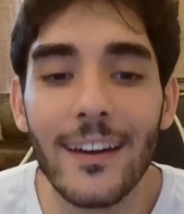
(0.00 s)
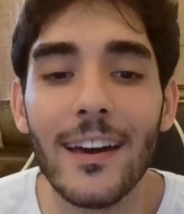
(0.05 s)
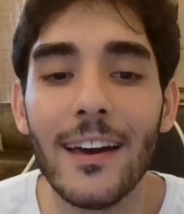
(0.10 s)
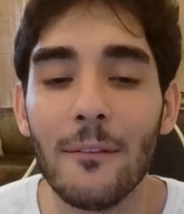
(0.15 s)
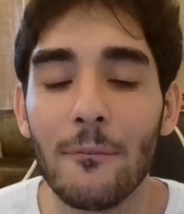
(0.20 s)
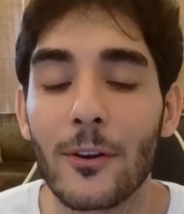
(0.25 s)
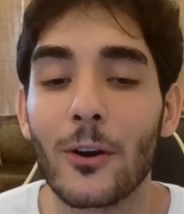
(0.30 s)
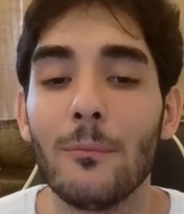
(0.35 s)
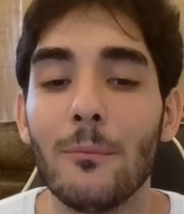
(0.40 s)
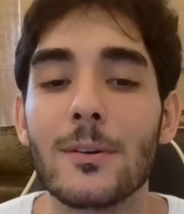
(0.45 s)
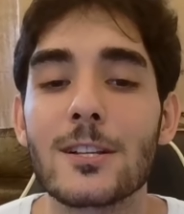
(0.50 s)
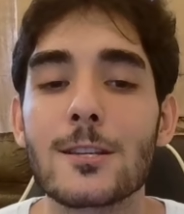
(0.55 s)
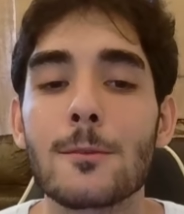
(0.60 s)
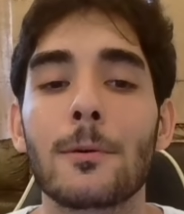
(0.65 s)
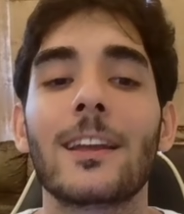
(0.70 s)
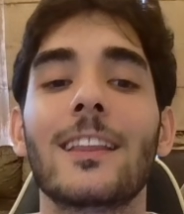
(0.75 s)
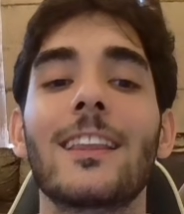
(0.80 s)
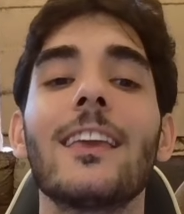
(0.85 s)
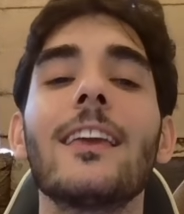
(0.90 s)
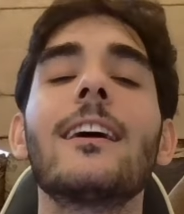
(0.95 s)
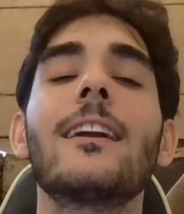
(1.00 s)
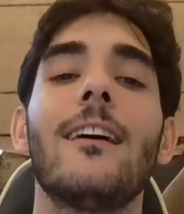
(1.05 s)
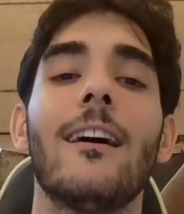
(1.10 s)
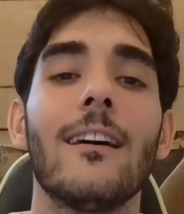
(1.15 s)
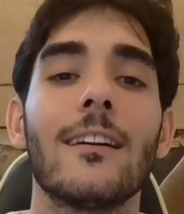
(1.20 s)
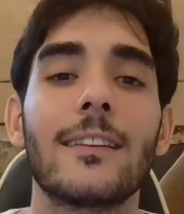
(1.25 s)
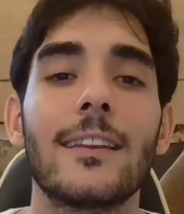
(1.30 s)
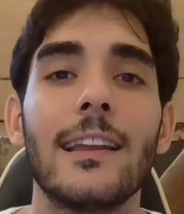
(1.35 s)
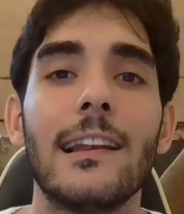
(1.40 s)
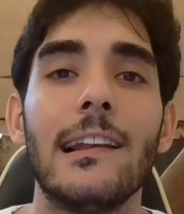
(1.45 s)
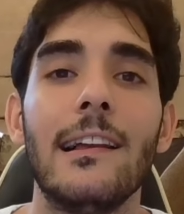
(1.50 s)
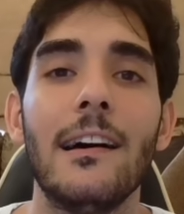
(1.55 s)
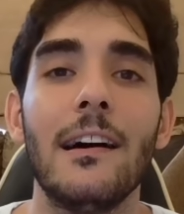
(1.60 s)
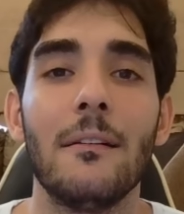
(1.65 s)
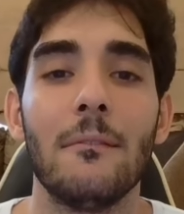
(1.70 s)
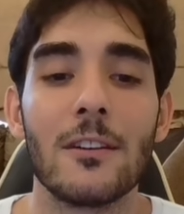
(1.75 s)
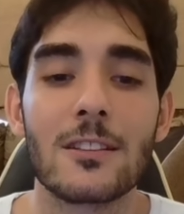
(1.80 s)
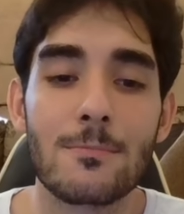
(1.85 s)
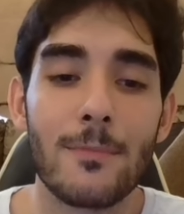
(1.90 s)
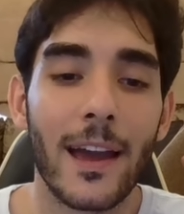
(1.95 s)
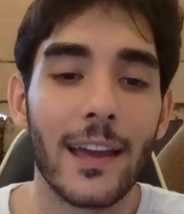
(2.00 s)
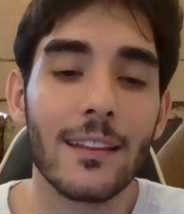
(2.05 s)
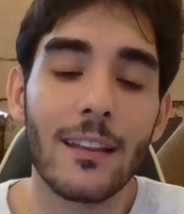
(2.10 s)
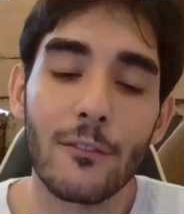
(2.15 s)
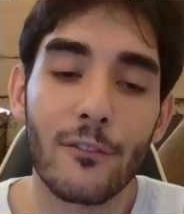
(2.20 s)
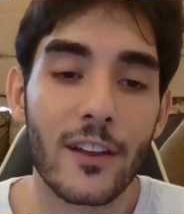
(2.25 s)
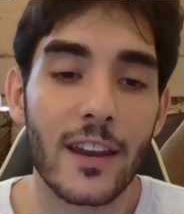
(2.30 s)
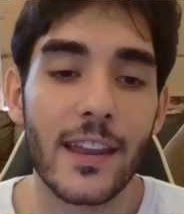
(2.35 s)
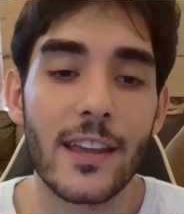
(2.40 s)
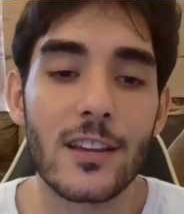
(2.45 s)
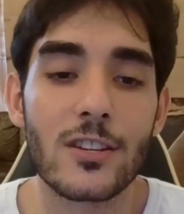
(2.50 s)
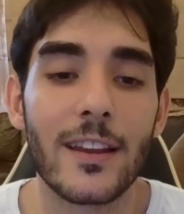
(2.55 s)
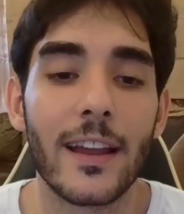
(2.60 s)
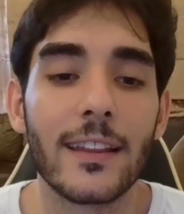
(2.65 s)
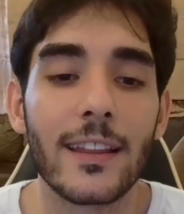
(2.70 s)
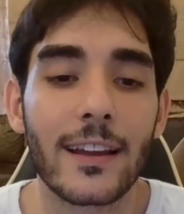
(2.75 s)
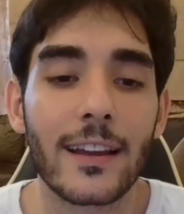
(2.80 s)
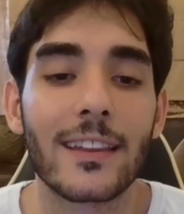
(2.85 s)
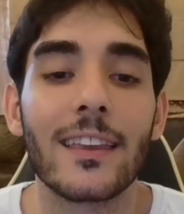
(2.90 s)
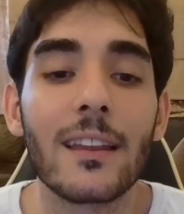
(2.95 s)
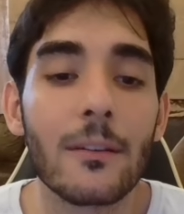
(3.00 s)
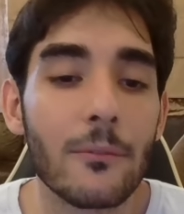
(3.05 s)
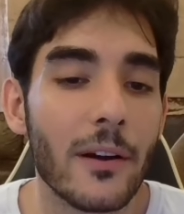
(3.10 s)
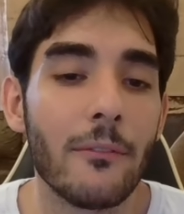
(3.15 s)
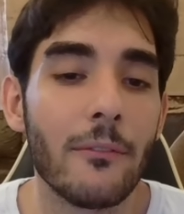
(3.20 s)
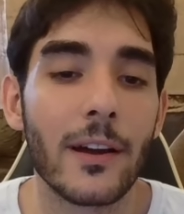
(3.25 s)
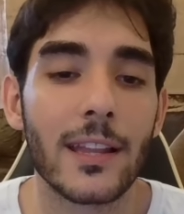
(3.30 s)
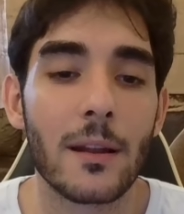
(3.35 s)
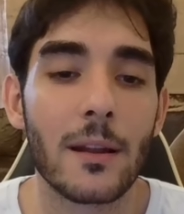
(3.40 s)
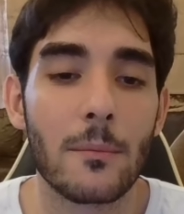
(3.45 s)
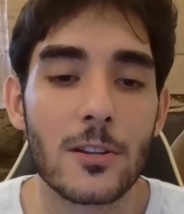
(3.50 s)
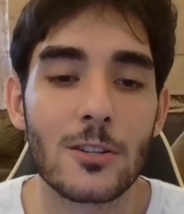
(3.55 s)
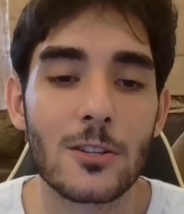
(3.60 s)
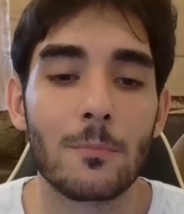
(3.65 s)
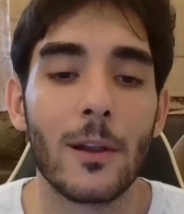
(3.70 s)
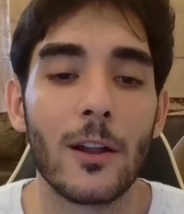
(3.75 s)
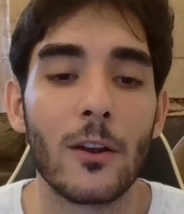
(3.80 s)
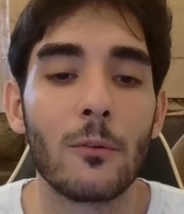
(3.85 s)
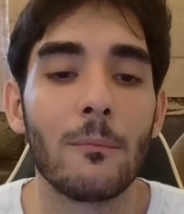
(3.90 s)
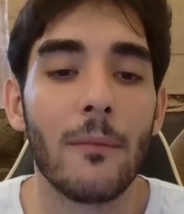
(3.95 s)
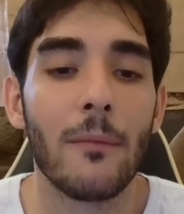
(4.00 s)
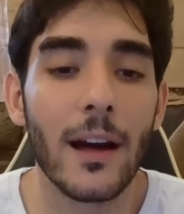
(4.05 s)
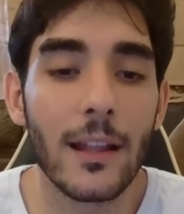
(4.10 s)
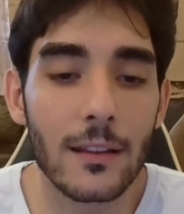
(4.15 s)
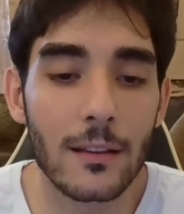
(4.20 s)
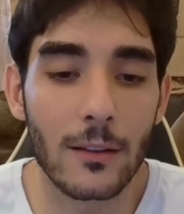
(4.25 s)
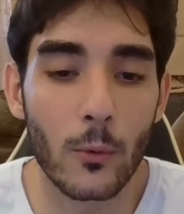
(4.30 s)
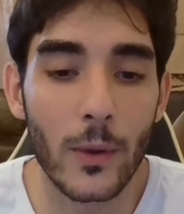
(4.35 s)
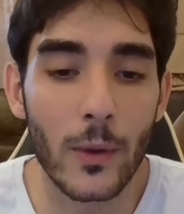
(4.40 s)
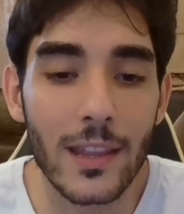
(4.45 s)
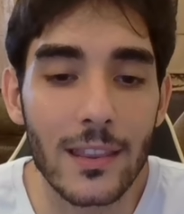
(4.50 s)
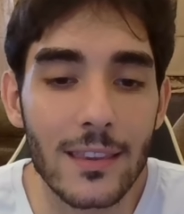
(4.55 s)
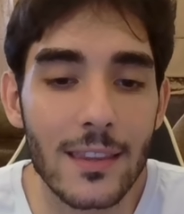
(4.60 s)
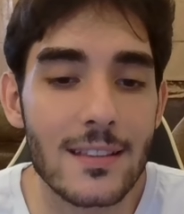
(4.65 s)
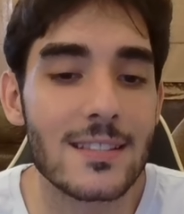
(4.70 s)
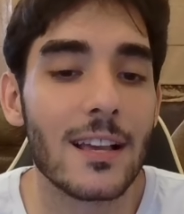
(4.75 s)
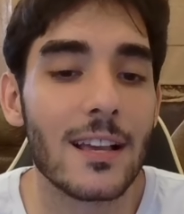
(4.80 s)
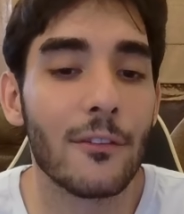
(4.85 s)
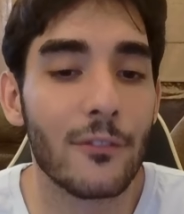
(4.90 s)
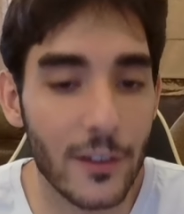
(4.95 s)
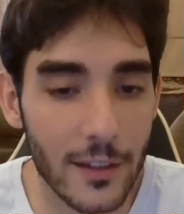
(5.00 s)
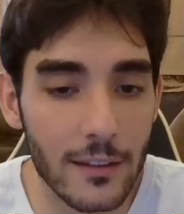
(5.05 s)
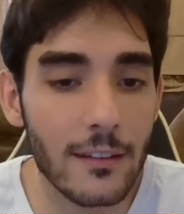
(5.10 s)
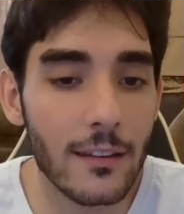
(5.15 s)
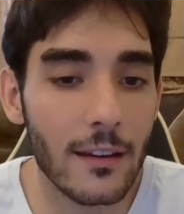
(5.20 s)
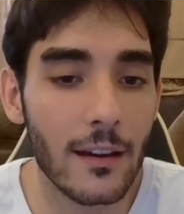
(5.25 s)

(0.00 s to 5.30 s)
بيكون بيشب كتير عاطل بس بهيدي الفاريشن هيدا كتير مهم هيدا البيشب لانه من بعد كوين دي 7